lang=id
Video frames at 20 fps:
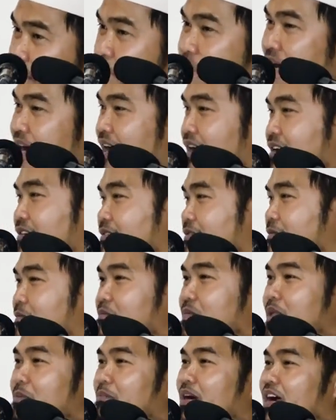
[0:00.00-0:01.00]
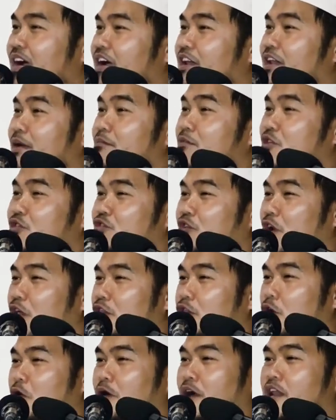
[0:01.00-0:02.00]
tiba maka Nabi
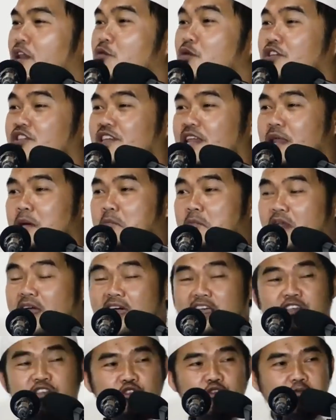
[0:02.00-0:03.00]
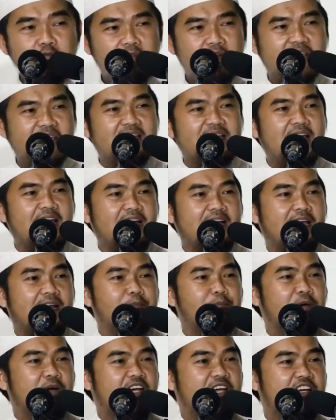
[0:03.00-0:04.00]
Shallallahu alaihi wasallam langsung
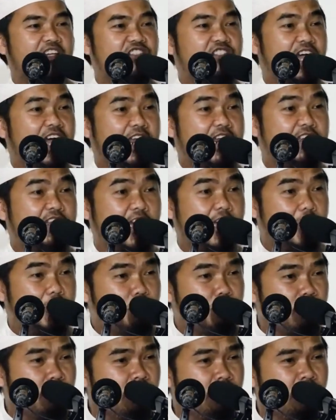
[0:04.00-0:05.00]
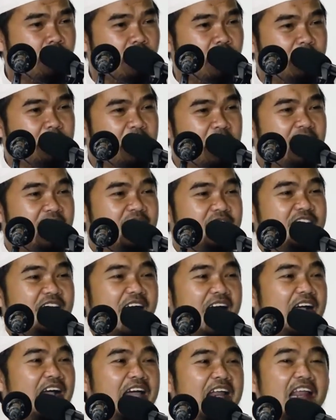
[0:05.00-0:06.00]
meninggalkan pekerjaannya itu
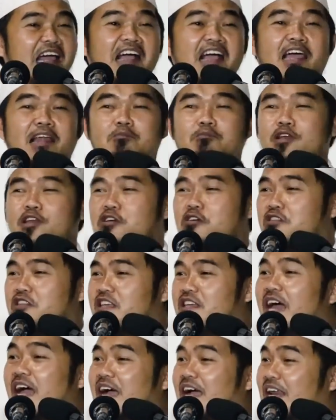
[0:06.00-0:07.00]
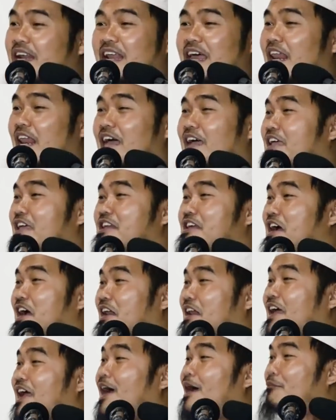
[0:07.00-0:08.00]
seakan-akan beliau tidak kenal lagi
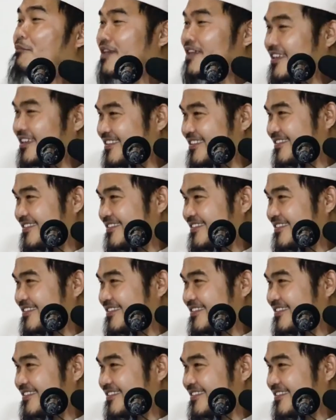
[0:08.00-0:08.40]
dengan kami.